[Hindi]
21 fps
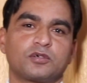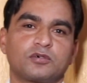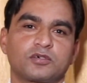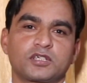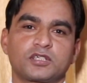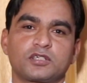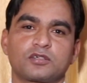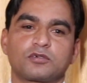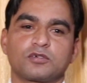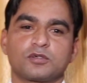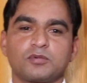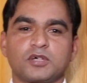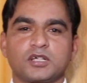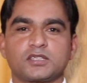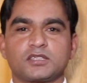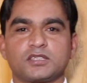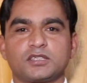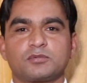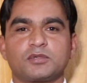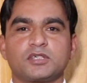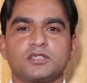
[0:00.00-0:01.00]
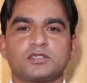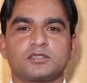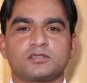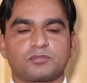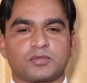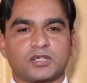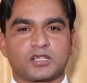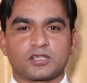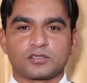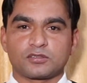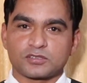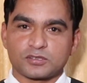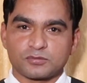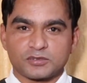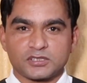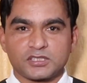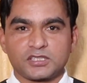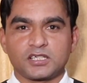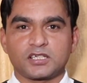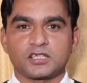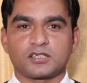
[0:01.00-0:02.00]
कहोगे कि कोई बात नहीं भाई प्लान तो
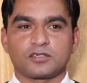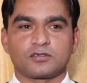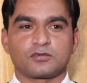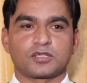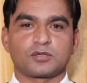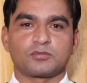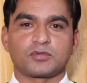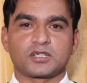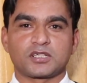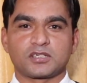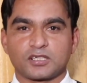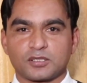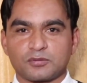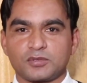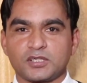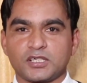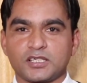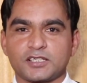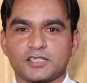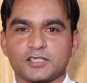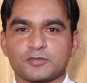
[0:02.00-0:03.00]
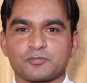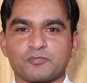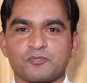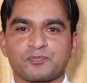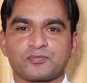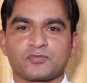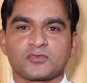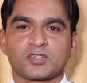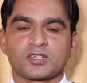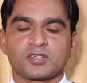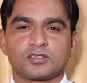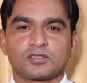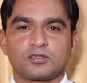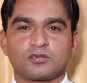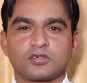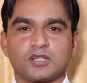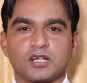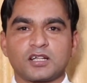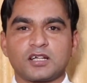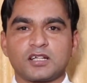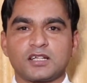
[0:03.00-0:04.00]
समझ लिया है और हमारे घर भी आएगा तो
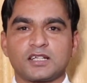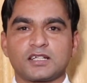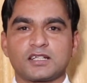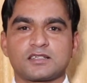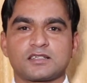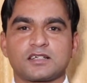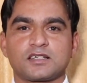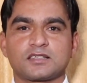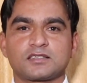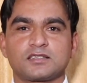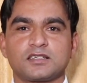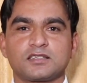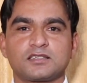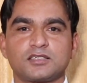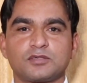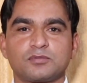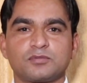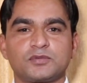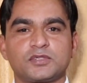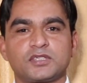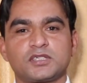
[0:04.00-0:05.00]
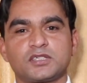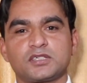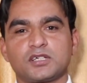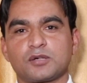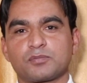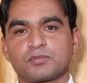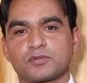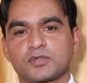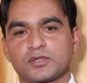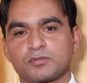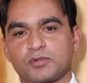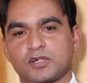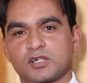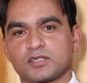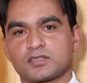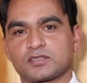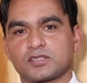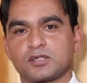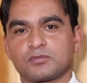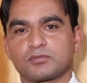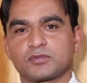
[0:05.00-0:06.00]
घर आने के साथ साथ जब ये आपके
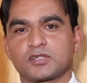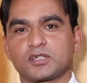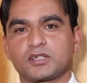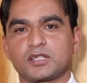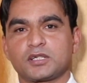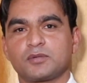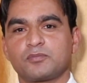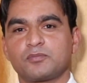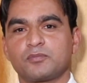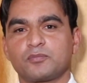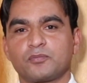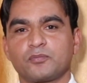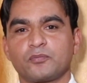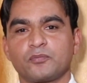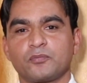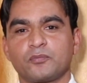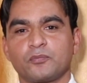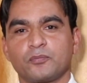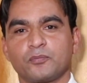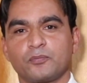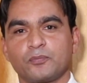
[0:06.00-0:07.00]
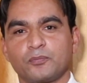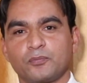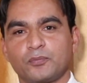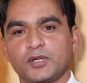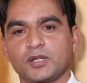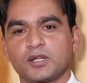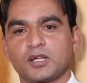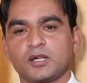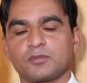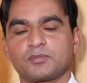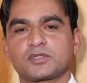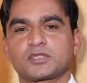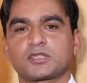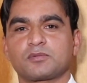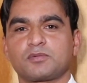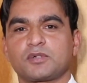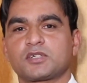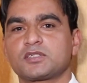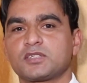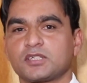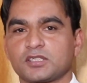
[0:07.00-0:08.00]
पास शाम के टाइम फिर आप इसके
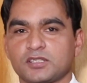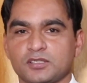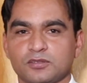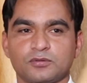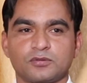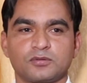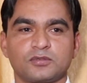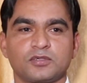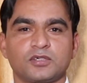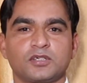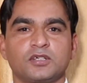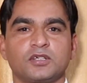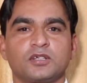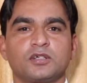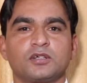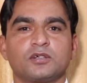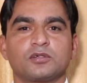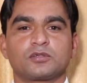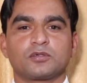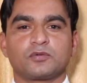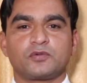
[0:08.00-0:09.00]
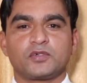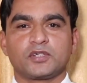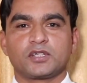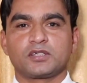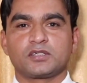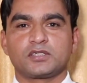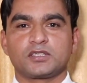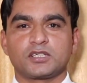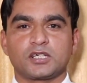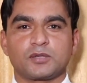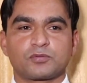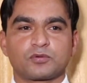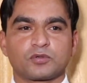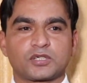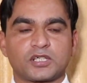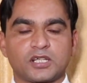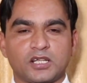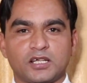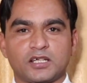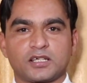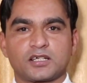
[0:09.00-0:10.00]
पास जाते हो तो फिर ये आपको
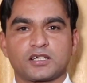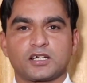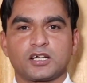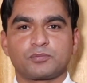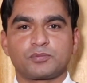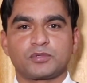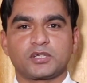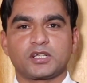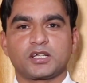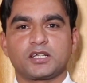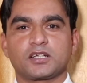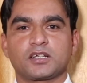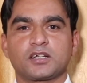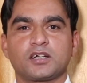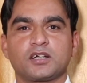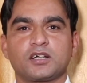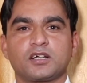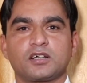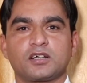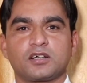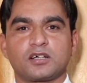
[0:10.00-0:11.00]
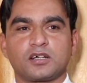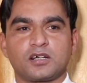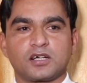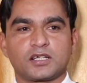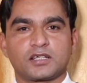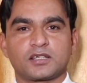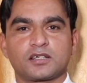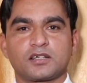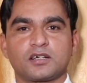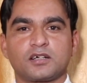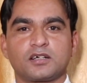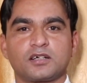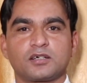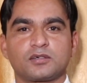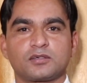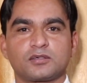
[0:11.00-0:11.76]
खिलाएगा पिलाएगा आएगा